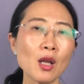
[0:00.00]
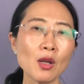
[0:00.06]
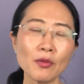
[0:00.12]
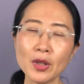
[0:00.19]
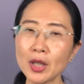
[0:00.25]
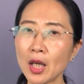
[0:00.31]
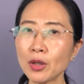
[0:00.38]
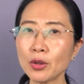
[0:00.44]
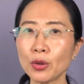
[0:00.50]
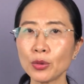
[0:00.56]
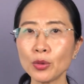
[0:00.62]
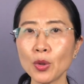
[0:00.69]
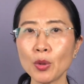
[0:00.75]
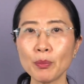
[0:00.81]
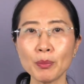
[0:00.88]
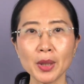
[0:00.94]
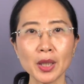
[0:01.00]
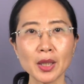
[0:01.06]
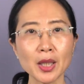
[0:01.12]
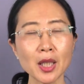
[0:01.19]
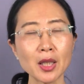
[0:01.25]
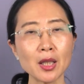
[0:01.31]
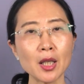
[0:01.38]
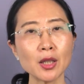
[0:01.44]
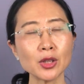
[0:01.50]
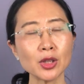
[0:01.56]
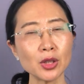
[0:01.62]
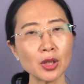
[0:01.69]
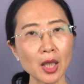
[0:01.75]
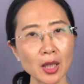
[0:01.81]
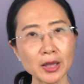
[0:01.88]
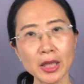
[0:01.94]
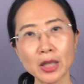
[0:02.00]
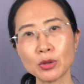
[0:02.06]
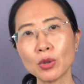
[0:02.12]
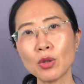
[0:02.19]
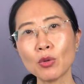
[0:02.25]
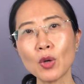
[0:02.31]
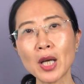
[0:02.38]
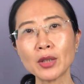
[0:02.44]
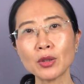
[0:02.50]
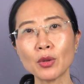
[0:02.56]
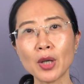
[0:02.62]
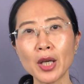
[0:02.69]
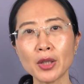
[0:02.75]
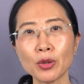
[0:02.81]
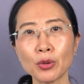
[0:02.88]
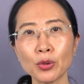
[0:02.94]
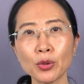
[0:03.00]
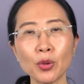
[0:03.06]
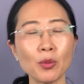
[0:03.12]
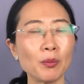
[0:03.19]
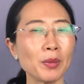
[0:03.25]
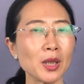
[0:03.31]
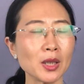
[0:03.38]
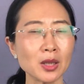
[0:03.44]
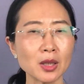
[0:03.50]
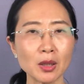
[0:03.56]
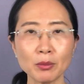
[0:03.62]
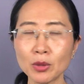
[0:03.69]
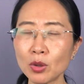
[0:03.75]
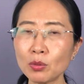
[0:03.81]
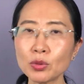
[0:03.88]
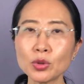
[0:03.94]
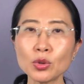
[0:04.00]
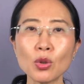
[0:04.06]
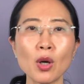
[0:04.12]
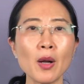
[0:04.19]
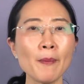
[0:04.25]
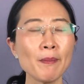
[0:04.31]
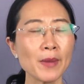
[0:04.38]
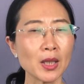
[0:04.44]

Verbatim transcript: 非常有用，比这个吃二甲双胍都还有用，比什么都不做，